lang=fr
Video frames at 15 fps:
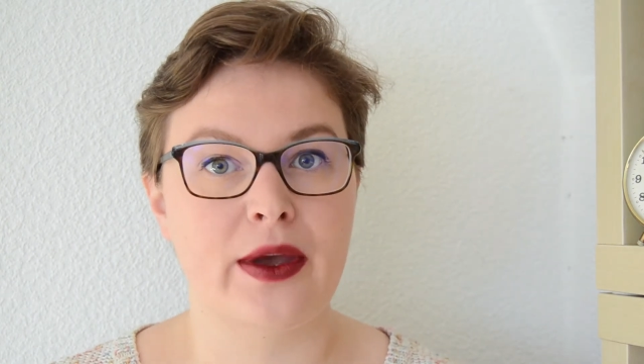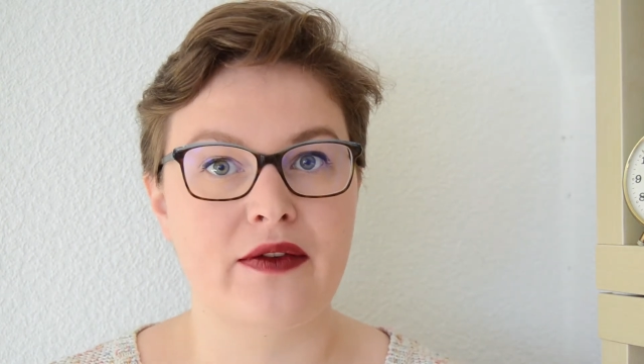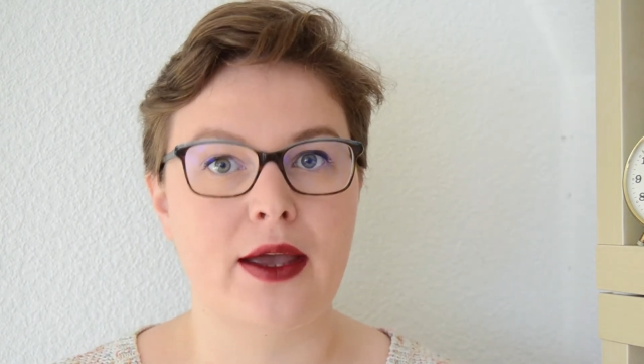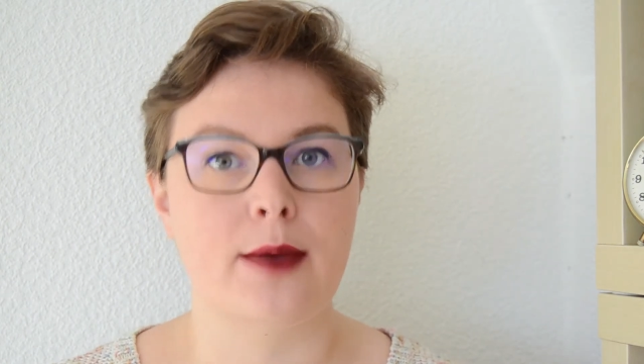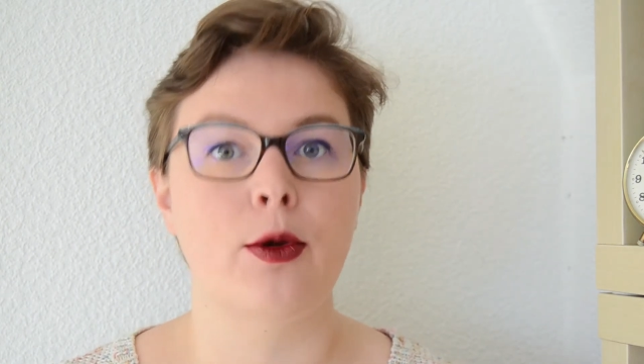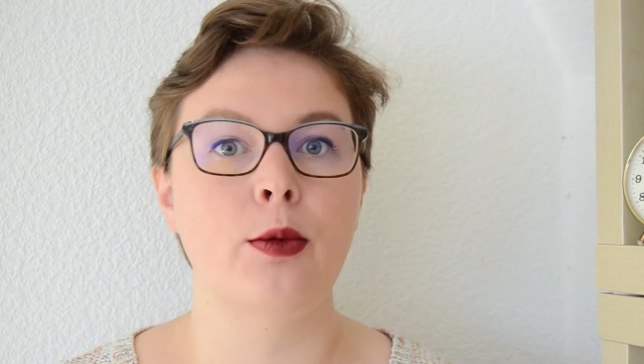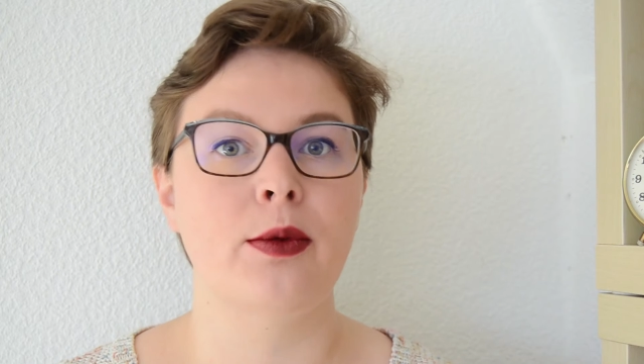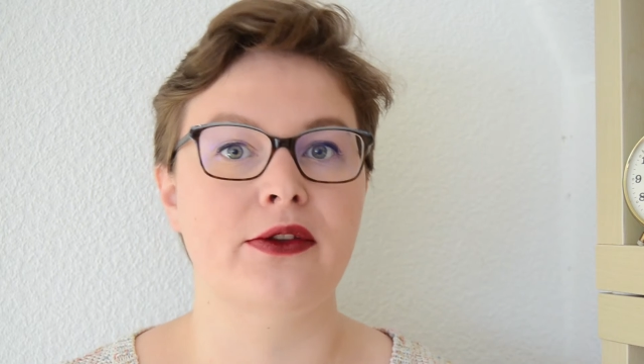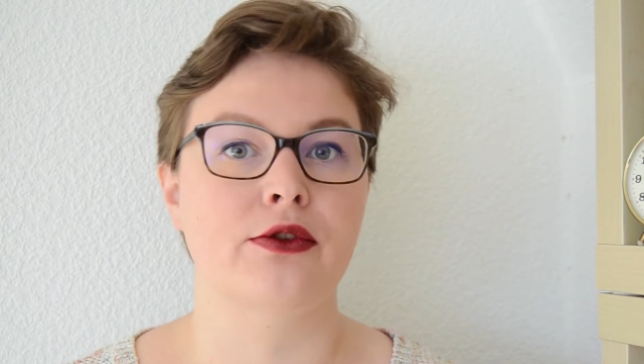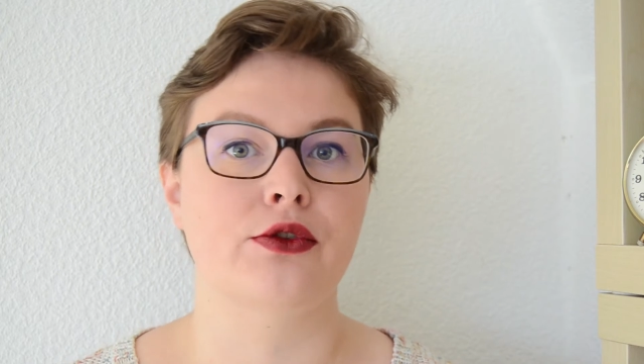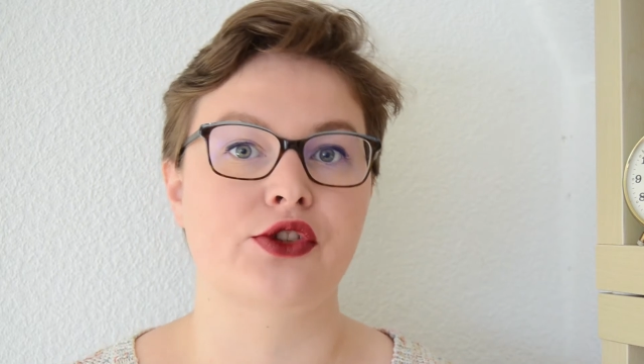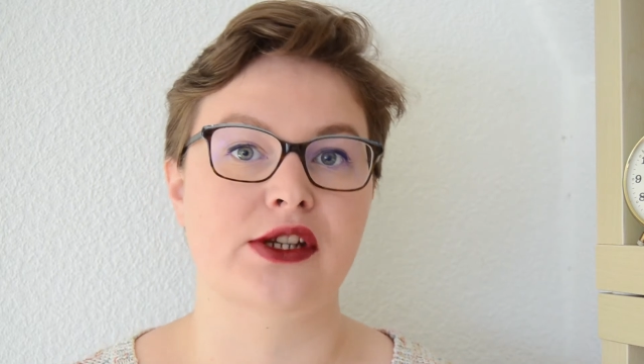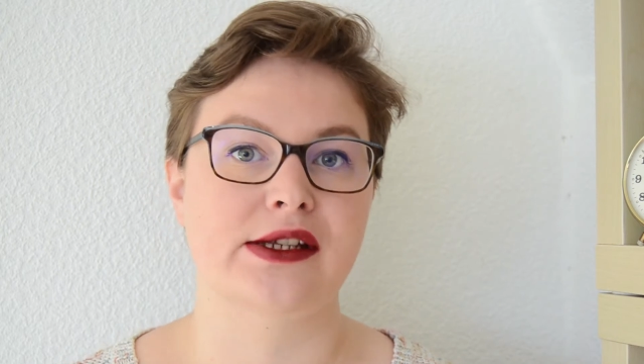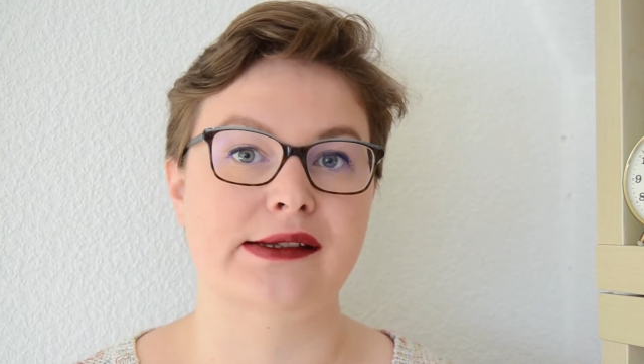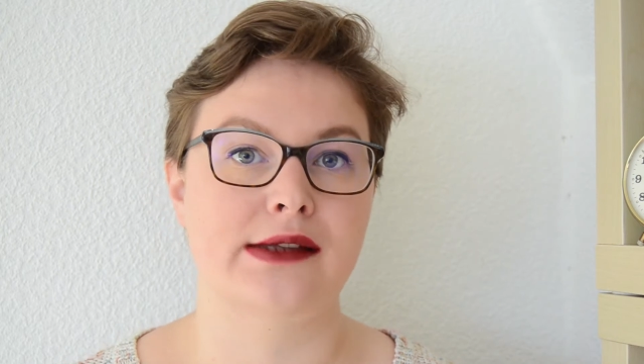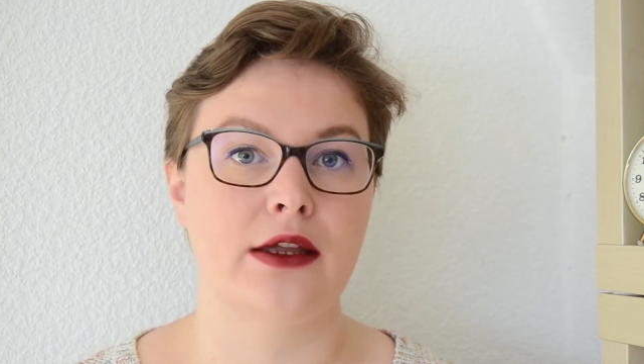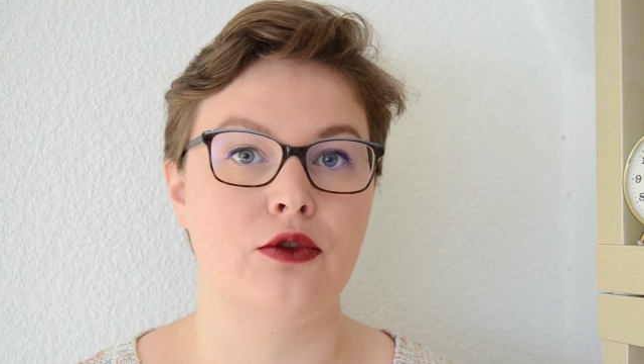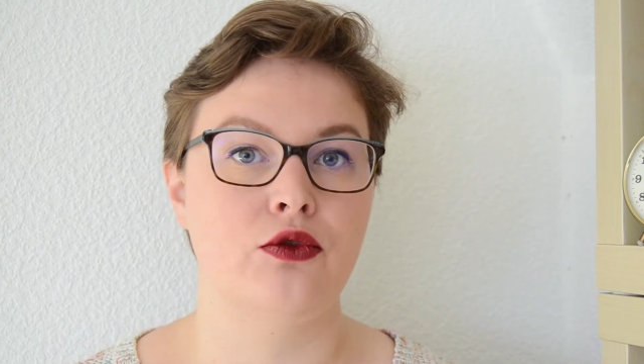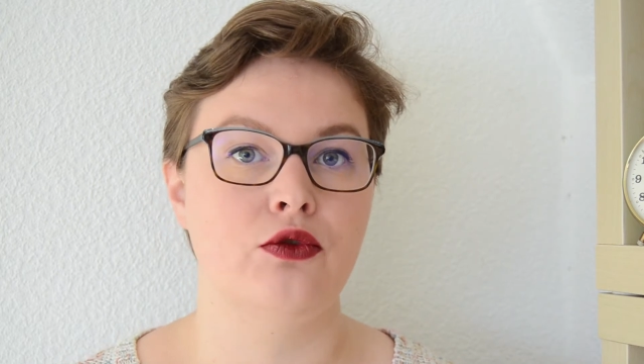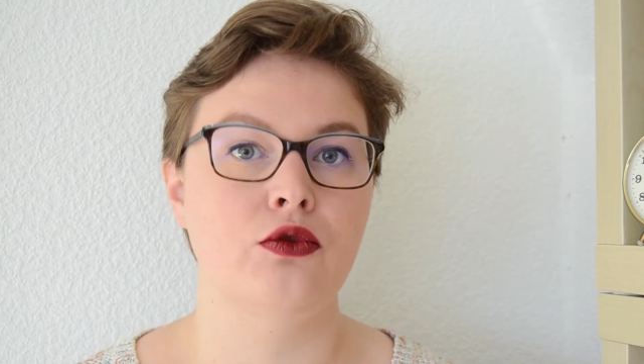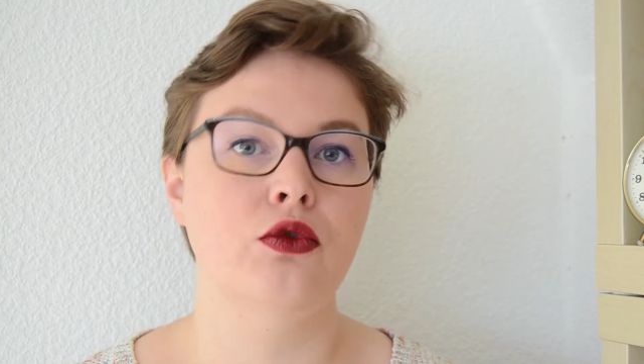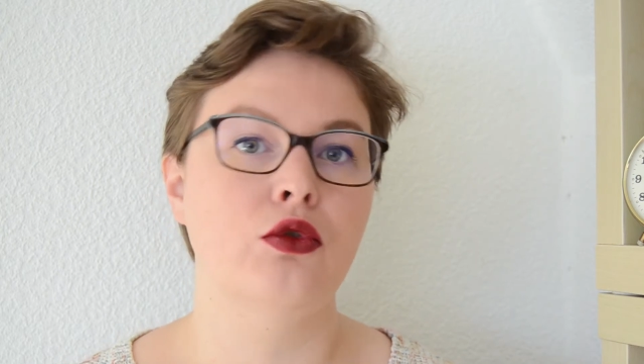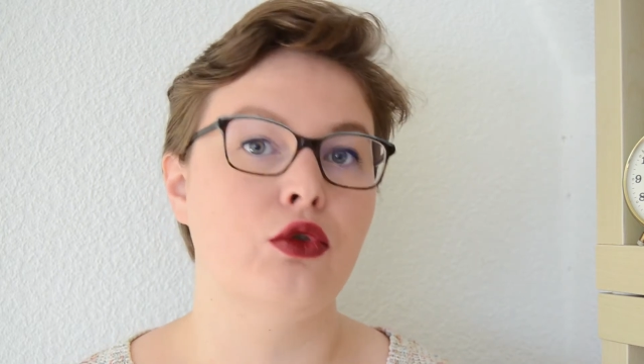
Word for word: pas vraiment parce que j'ai un statut